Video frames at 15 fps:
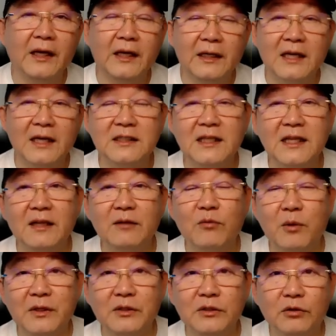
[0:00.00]
那今天我
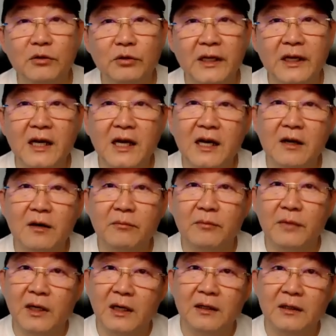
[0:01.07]
们有那个
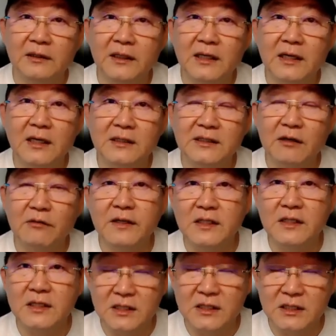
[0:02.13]
呃那个消费
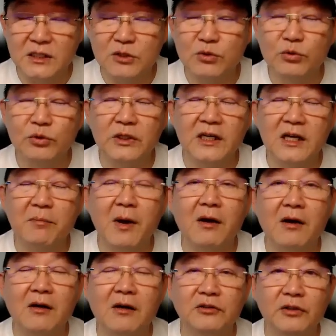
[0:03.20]
者指数的一个报
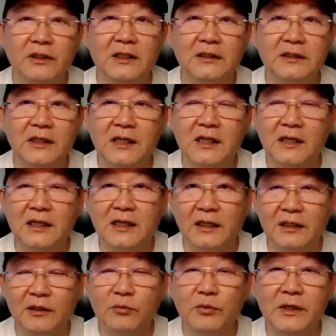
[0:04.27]
告，所以呢这个可
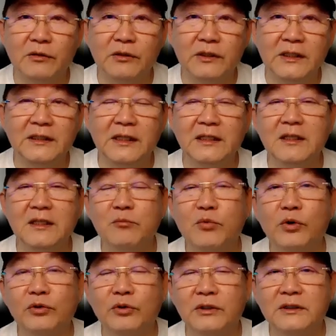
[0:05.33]
能会有一点点
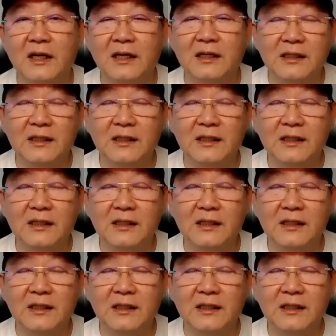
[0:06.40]
波动的。